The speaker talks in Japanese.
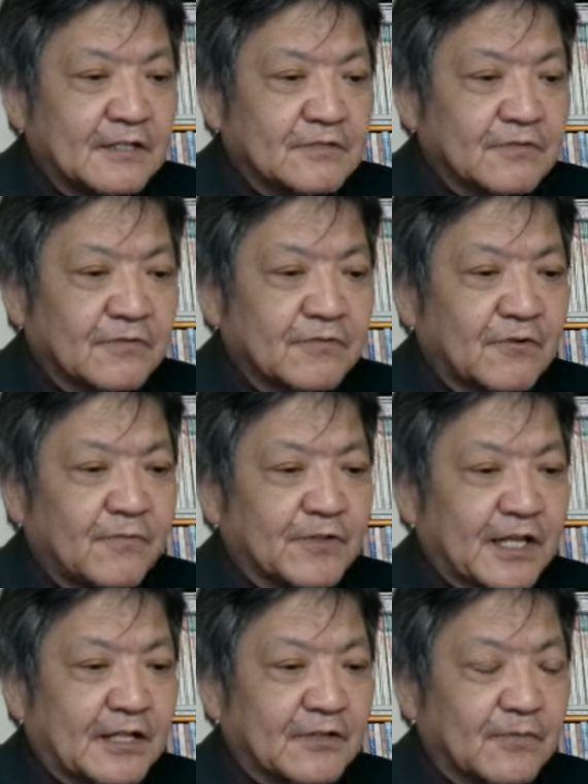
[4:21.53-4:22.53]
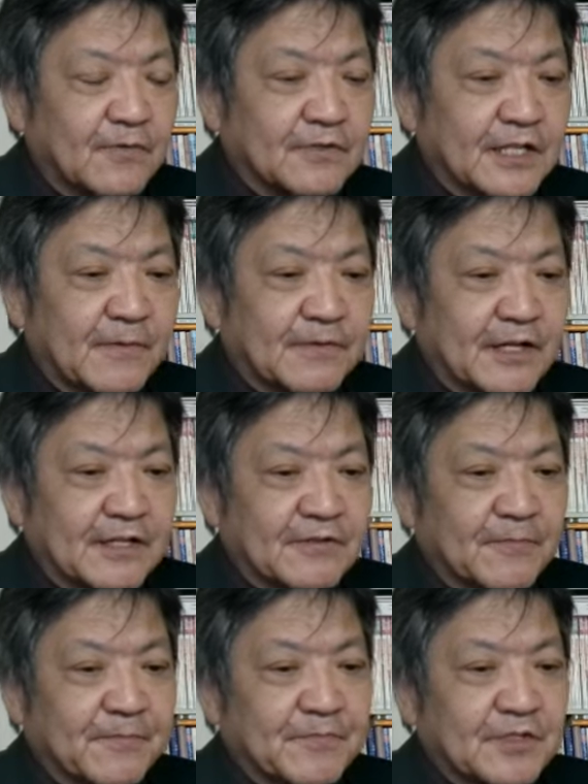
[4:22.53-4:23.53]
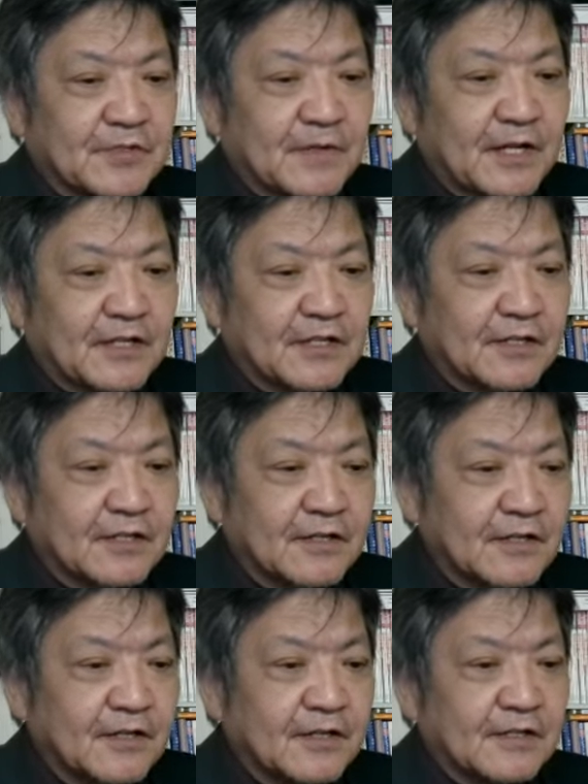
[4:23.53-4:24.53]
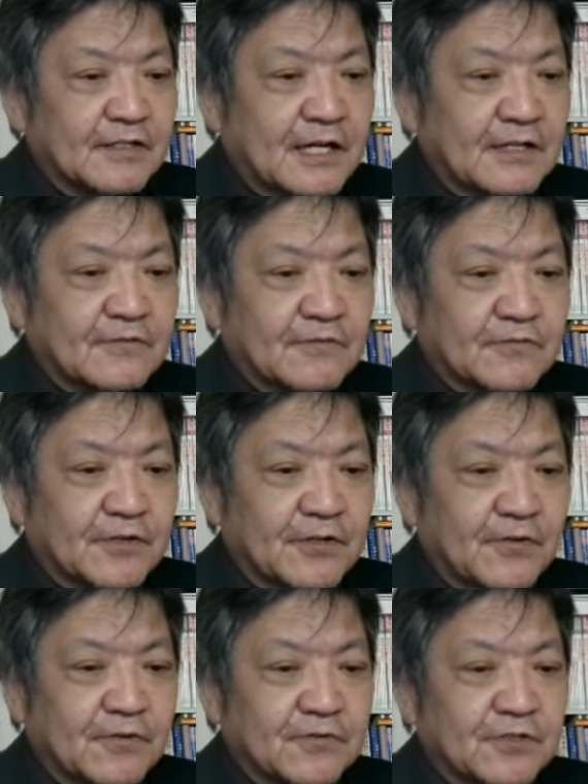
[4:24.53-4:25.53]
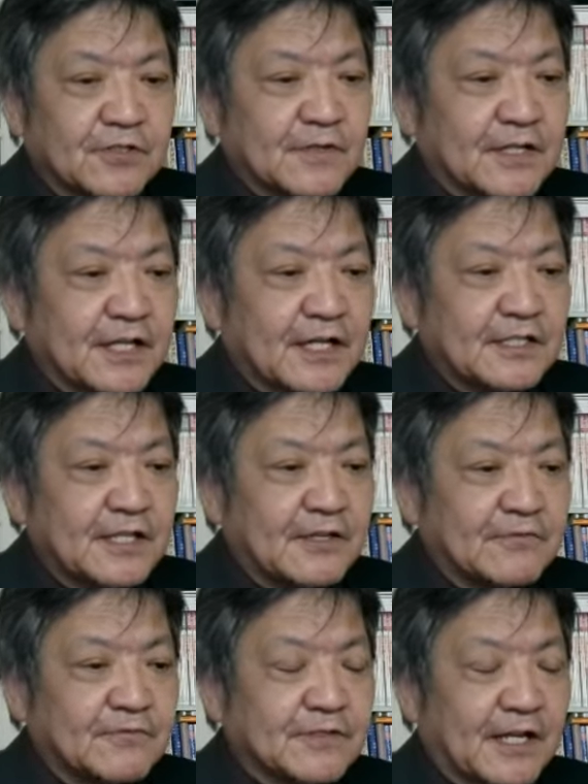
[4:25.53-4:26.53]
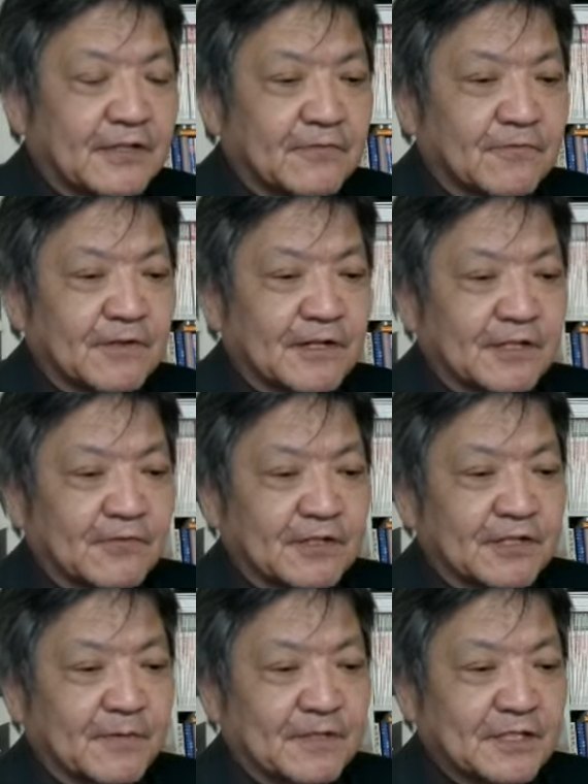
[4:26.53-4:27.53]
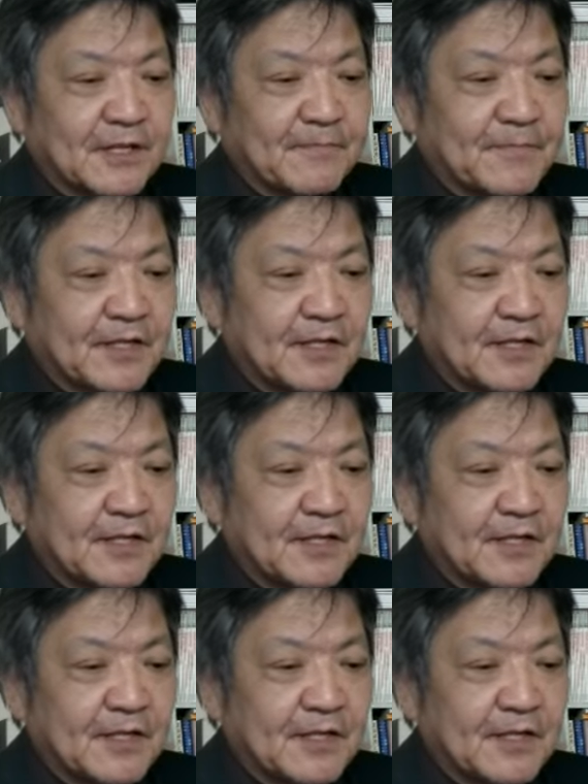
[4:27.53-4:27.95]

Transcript: その後も何の問題もないと。つまり、韓国の医療水準は決して低くないとこの方はおっしゃってますね。